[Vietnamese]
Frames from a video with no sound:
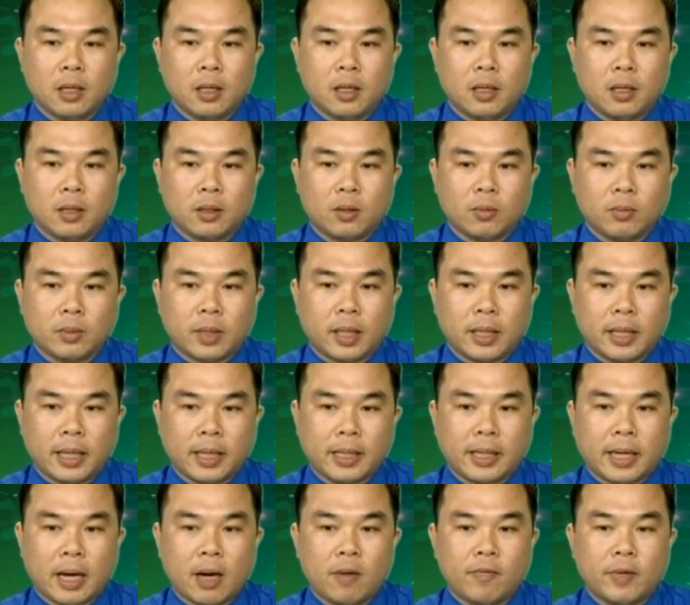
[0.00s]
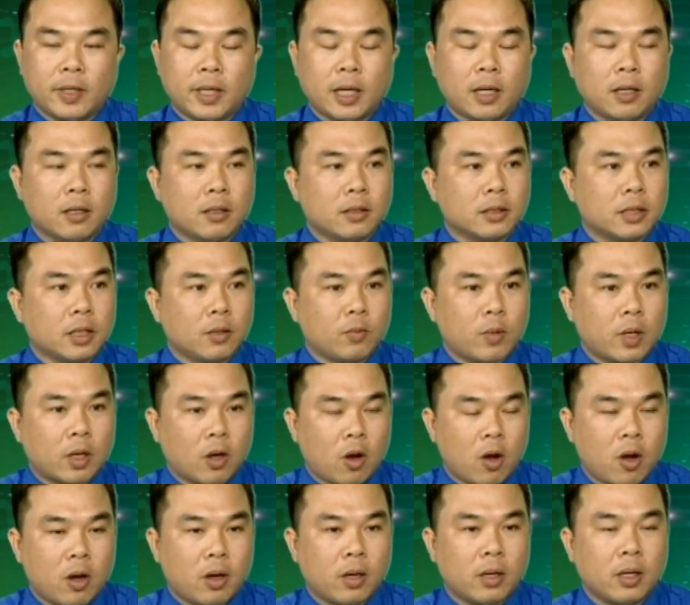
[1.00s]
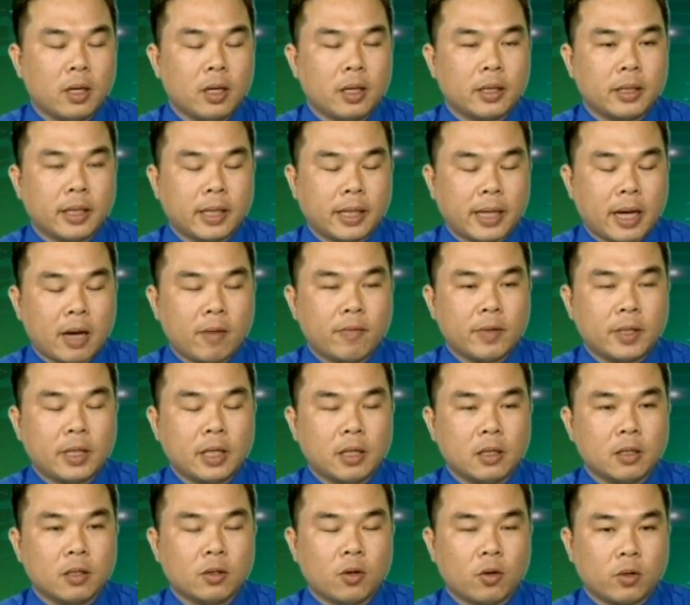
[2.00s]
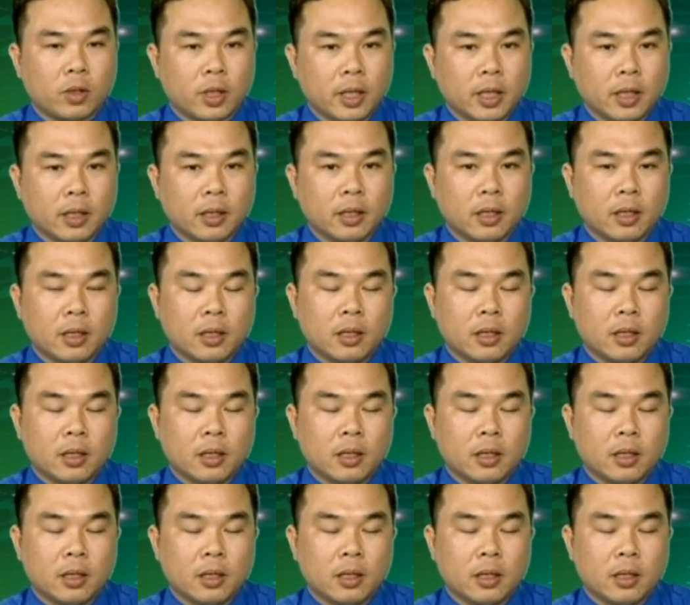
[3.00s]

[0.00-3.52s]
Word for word: à, chúng ta nâng cao về chất lượng sinh hoạt đoàn nâng cao về chất lượng đầu viên